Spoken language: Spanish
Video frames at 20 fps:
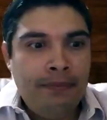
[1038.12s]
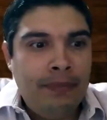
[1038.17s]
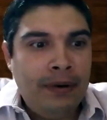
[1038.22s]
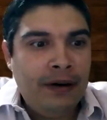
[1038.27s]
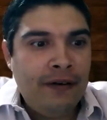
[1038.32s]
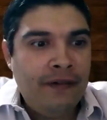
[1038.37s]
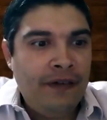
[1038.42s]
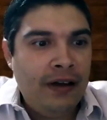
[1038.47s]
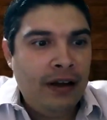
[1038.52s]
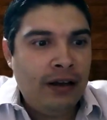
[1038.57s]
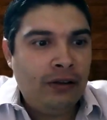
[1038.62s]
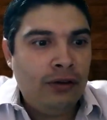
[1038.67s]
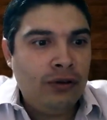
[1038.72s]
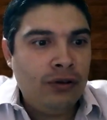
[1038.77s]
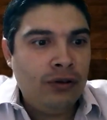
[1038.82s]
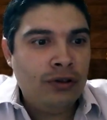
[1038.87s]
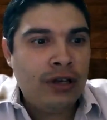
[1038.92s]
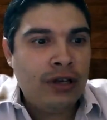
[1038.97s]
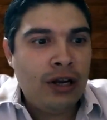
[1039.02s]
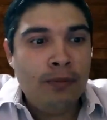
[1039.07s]
perfecto.
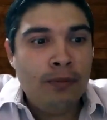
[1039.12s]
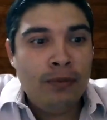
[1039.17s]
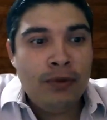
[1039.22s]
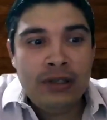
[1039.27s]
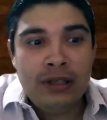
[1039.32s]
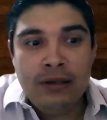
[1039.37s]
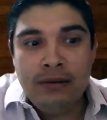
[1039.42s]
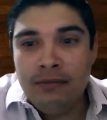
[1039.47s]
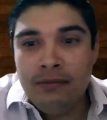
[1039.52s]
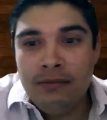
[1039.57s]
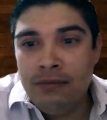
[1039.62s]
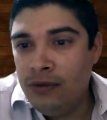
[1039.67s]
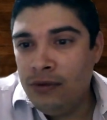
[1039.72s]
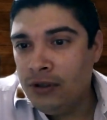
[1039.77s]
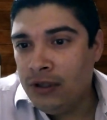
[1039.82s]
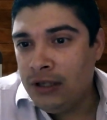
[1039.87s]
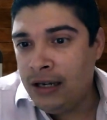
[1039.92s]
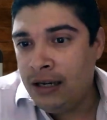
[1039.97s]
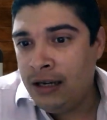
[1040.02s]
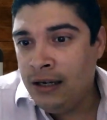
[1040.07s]
No sé cómo, no
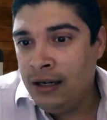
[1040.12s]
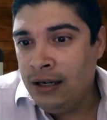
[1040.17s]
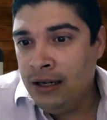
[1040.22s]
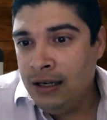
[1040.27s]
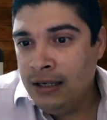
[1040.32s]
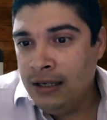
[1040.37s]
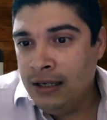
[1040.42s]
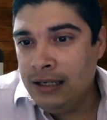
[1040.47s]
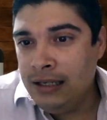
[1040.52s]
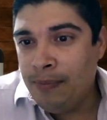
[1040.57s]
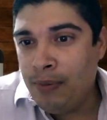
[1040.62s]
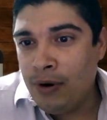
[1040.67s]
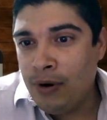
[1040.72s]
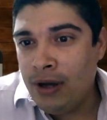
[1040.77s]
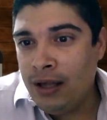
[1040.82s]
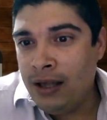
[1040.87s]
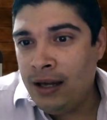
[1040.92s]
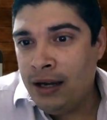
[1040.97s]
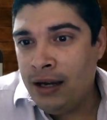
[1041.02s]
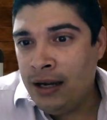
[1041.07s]
sé si
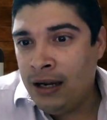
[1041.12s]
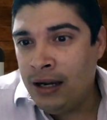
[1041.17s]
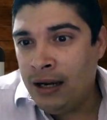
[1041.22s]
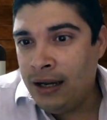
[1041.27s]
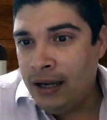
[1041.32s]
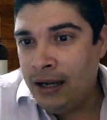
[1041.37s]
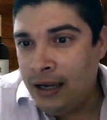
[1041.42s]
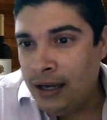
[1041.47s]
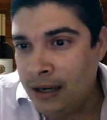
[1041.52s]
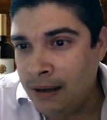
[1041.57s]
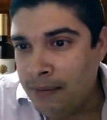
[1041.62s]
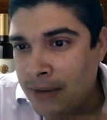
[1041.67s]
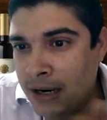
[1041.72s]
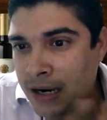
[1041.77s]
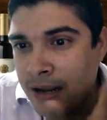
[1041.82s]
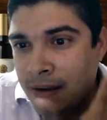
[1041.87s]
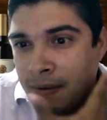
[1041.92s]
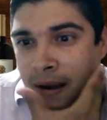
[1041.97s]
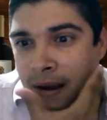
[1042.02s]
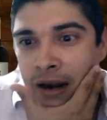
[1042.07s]
pueda, eh,
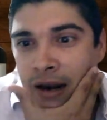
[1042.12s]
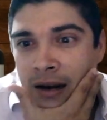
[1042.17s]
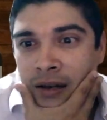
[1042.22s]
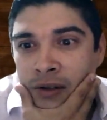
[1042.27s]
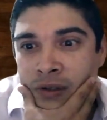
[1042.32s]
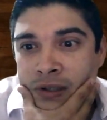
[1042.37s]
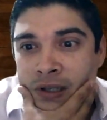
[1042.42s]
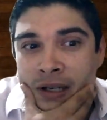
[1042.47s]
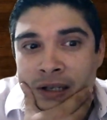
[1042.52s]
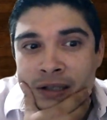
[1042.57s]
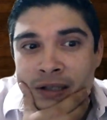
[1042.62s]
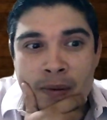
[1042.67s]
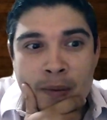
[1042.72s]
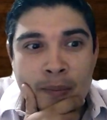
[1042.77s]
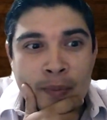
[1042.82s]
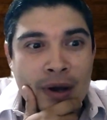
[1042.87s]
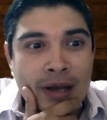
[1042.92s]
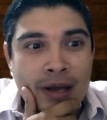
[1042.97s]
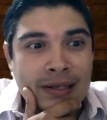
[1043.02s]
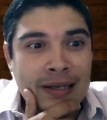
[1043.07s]
Maribel, no sé si me
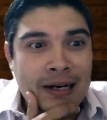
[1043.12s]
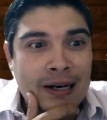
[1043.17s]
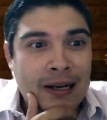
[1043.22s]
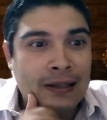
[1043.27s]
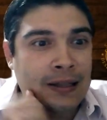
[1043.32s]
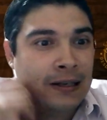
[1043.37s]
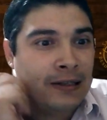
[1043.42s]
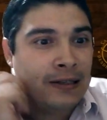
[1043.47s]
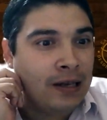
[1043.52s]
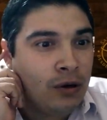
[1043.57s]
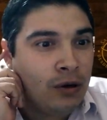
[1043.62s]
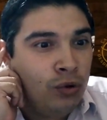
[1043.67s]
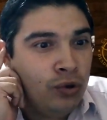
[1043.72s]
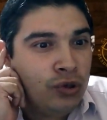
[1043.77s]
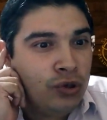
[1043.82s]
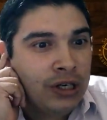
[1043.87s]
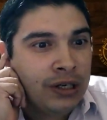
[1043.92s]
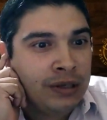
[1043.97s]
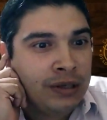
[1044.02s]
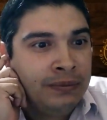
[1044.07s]
puedes decir qué tal se
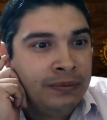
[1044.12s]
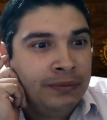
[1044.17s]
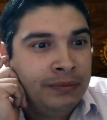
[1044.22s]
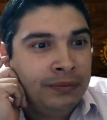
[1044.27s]
escucha.